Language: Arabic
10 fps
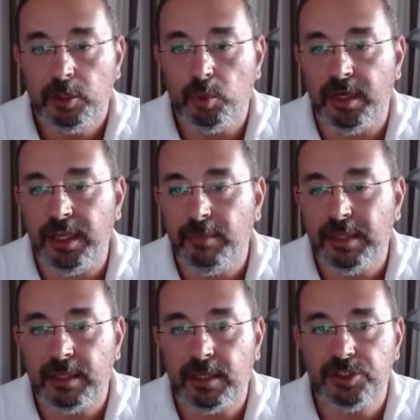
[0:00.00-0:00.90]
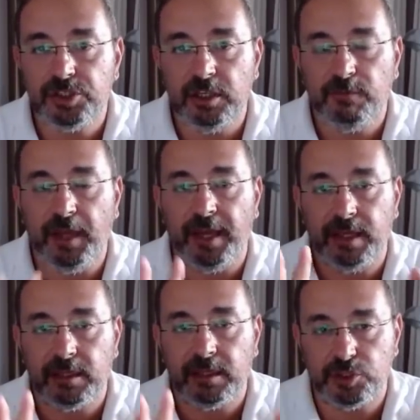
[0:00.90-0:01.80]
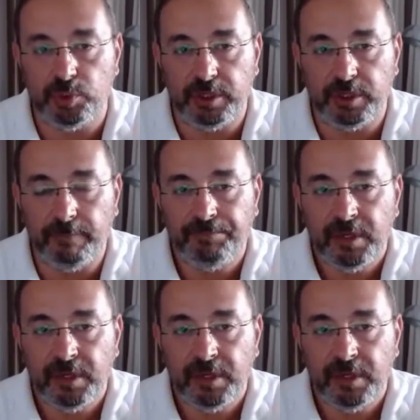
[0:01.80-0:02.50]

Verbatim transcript: دولية مثل كل شيء في حياتنا السورية